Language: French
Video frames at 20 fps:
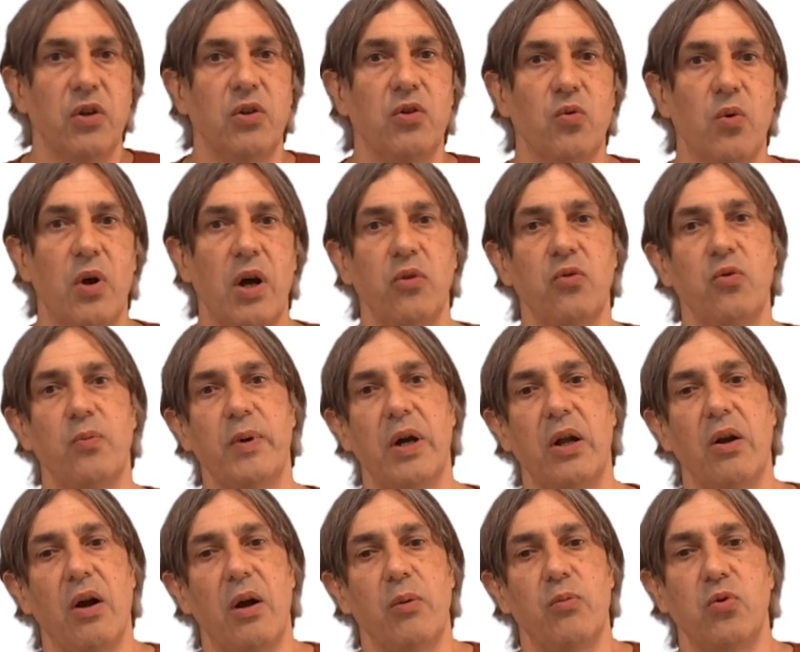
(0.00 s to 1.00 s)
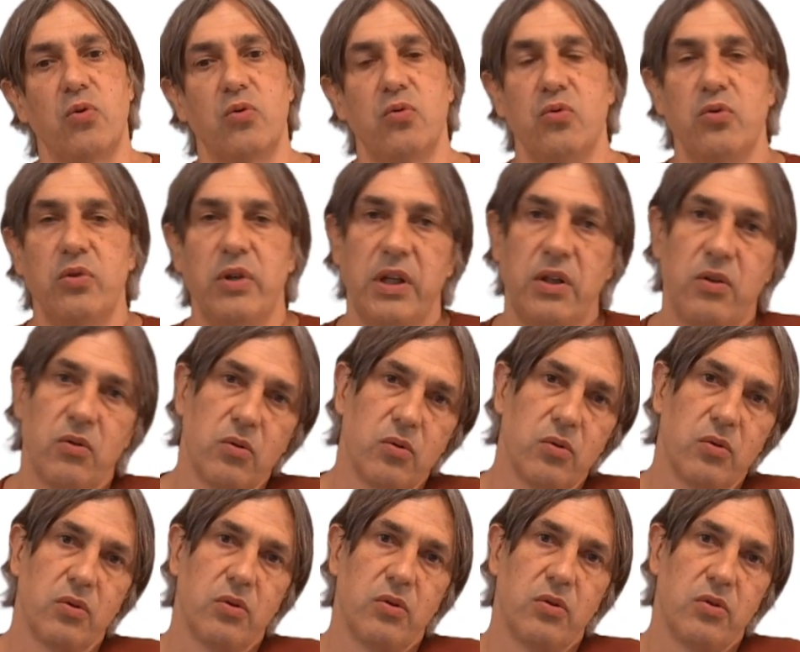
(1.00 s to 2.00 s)
dont Arnaud parlera beaucoup et
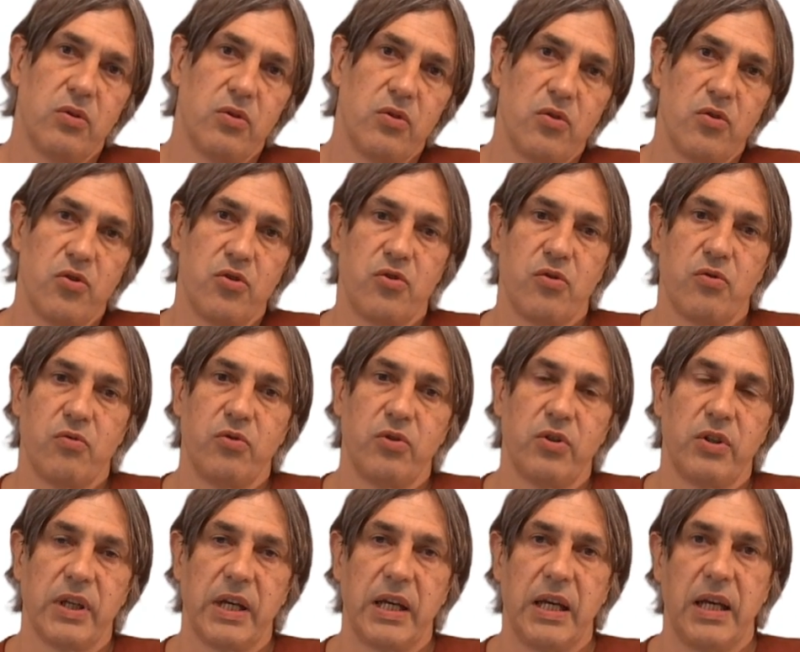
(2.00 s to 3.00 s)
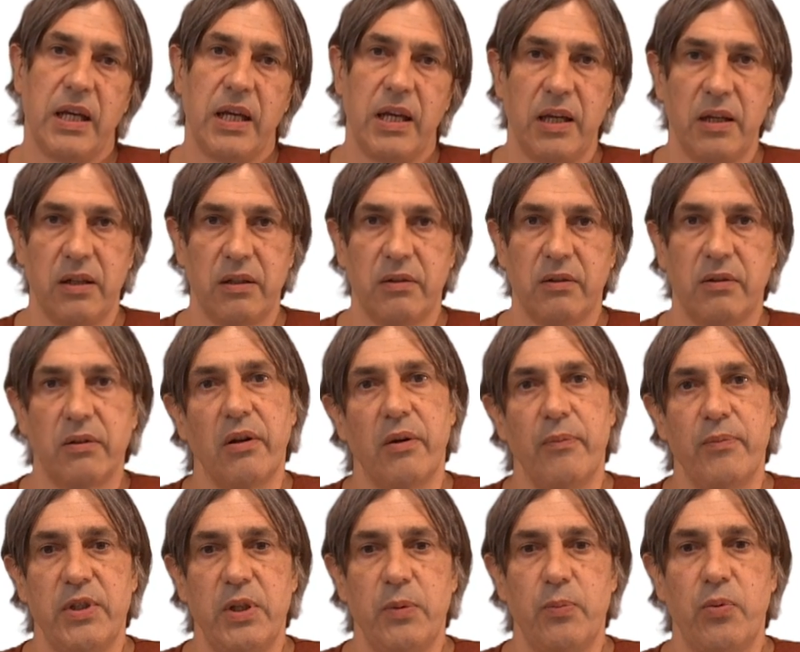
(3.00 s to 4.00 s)
dont je vous donnerai
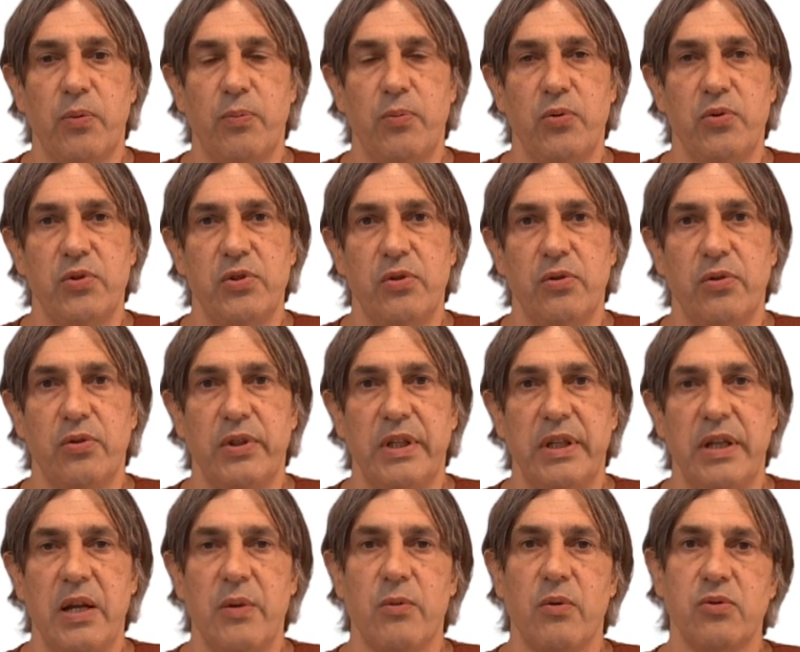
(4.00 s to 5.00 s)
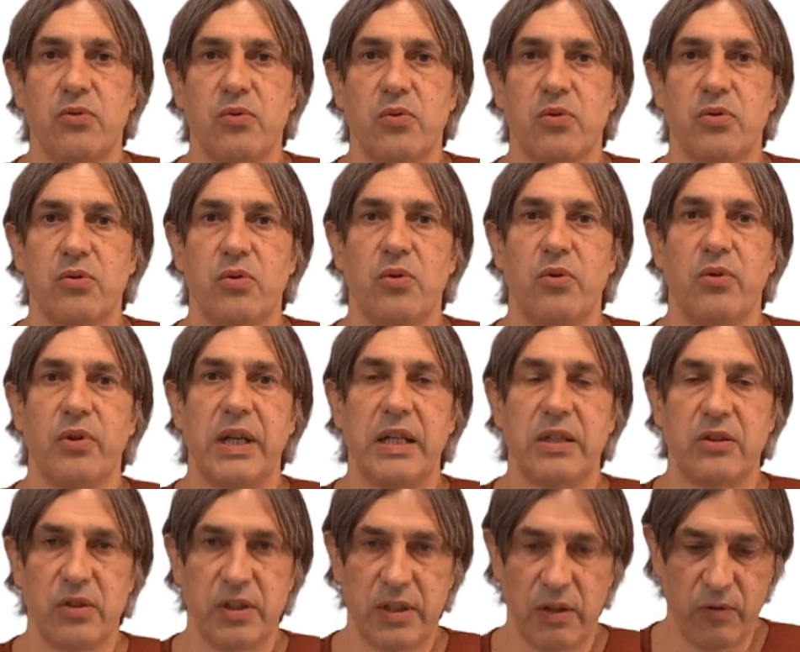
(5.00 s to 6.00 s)
un petit peu plus d'éléments sur
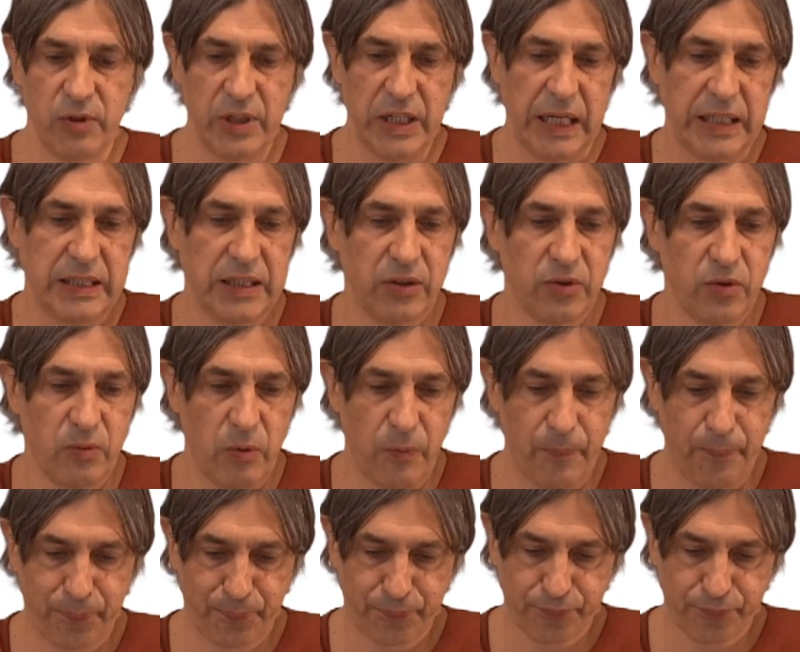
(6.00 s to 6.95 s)
qu'est-ce que ça veut dire exactement.